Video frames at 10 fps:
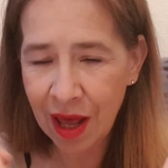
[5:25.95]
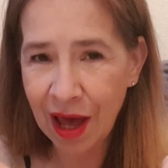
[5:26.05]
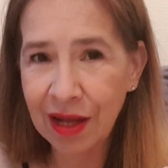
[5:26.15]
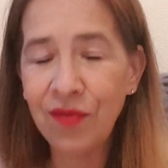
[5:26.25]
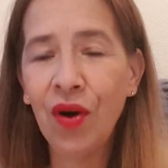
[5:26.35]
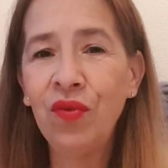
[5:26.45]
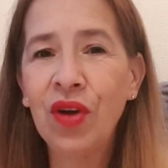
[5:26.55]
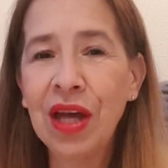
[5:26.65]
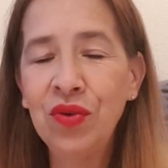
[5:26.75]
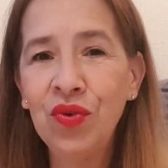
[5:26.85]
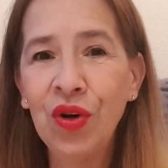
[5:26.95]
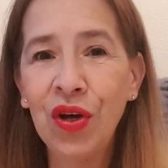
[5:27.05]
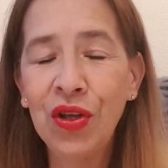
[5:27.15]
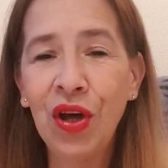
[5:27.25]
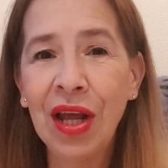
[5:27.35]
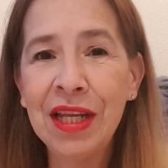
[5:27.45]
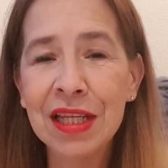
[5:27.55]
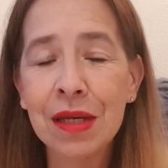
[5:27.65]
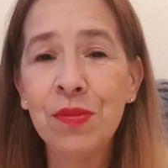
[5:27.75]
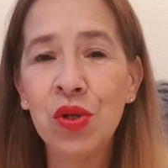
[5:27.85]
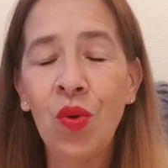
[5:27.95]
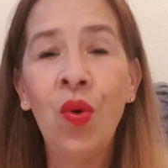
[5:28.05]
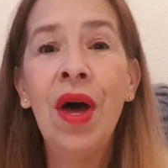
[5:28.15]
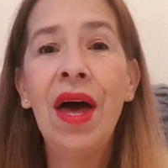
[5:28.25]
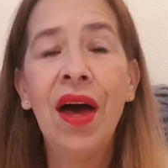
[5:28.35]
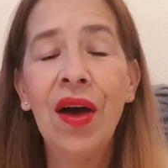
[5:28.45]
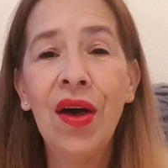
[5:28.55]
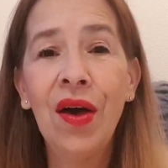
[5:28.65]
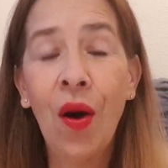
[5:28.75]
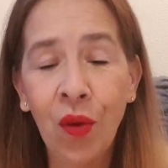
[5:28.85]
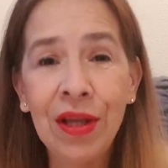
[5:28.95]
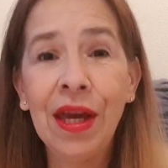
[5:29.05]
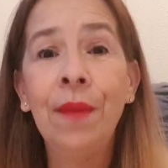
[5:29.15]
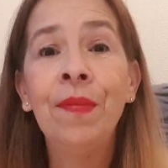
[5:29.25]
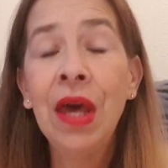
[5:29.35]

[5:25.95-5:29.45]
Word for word: allez voir vos cadeaux euh, dans la description euh, en lien.